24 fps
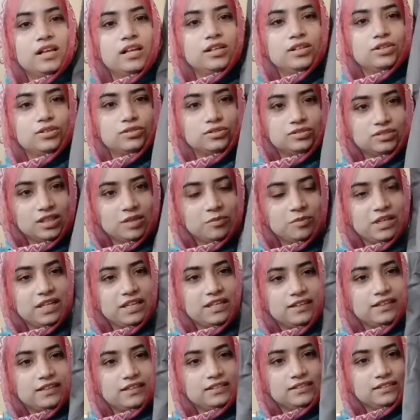कुर्ता हाँ,
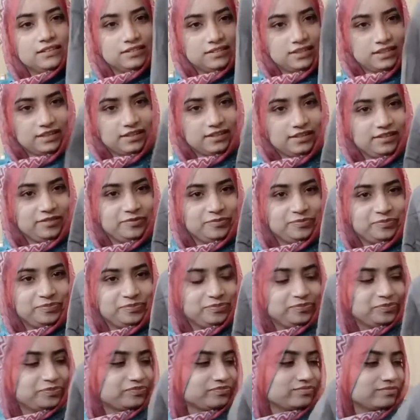मिलेगा ठीक है
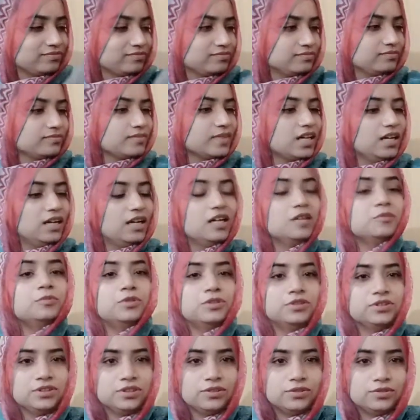तो हाँ
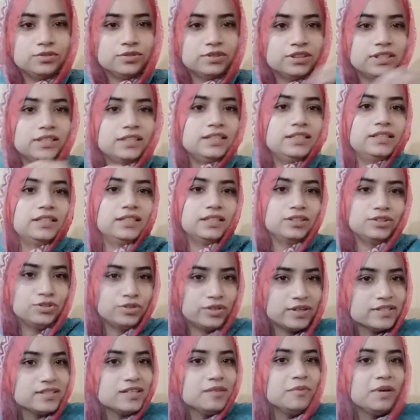बहुत से लोगों के लिए
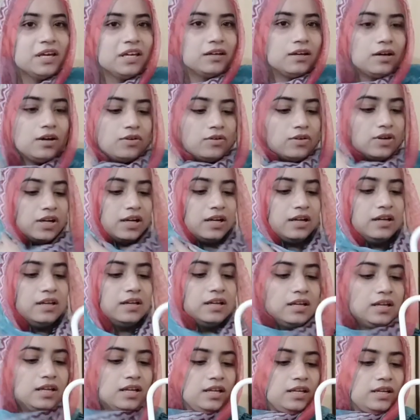थोड़ा सा महंगा होगा
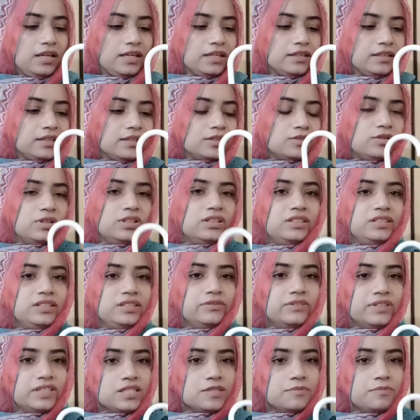लेकिन अगर
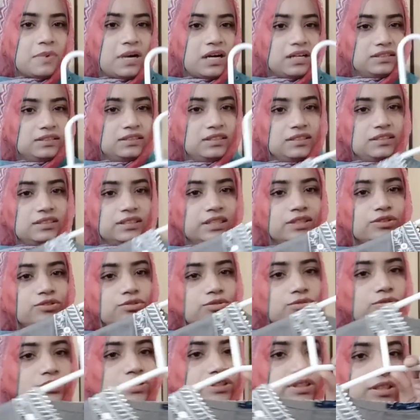क्वालिटी वाइज बात की जाए
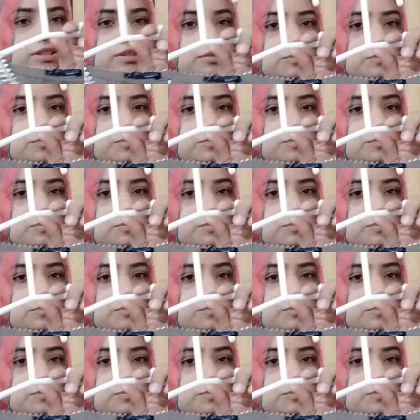तो ये